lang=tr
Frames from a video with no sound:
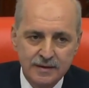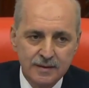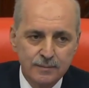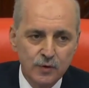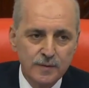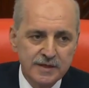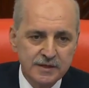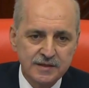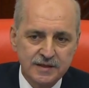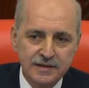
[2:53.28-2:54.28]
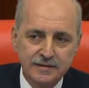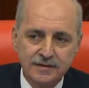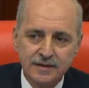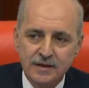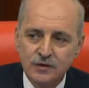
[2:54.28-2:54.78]
bu meclisin
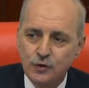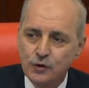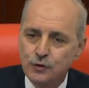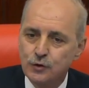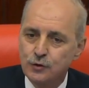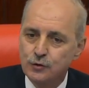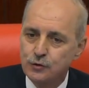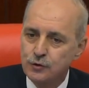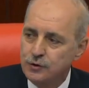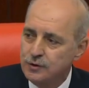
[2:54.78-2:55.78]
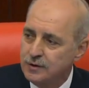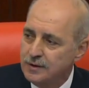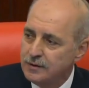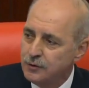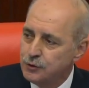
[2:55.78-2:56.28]
sözü güçlü,
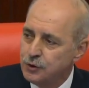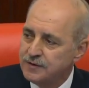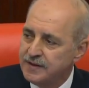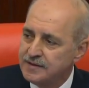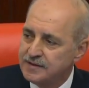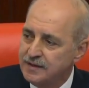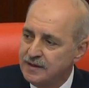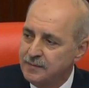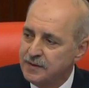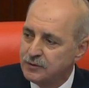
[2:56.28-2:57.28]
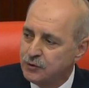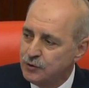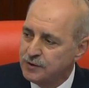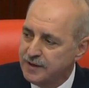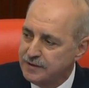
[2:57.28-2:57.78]
gücü tesirli bir
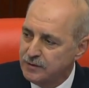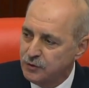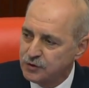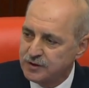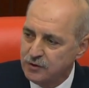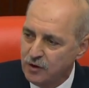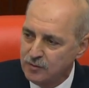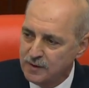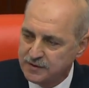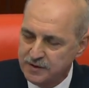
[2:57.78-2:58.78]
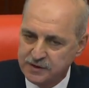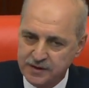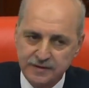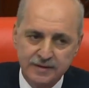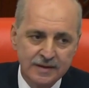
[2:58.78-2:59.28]
Türkiye'nin yüzyılı olması
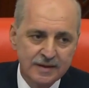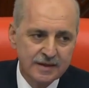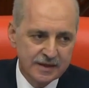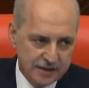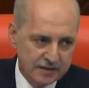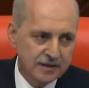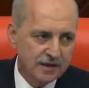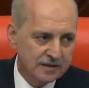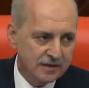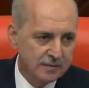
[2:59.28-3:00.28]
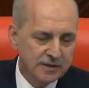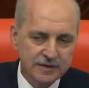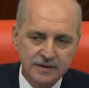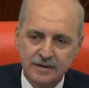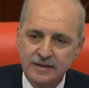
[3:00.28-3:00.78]
için ikinci
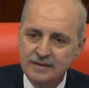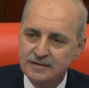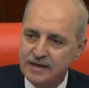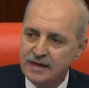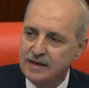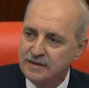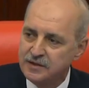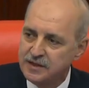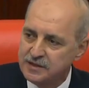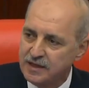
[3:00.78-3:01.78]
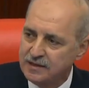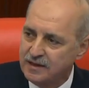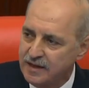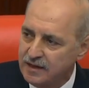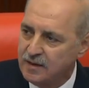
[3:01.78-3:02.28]
asrımızı değerlendirecek
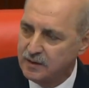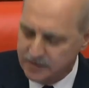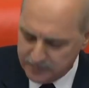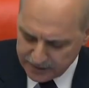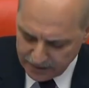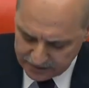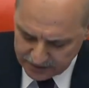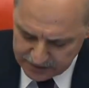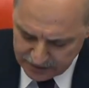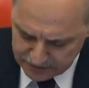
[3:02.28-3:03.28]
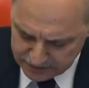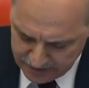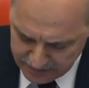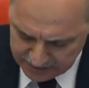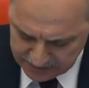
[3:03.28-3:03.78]
adımları atacağından
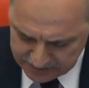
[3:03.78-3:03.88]
eminiz.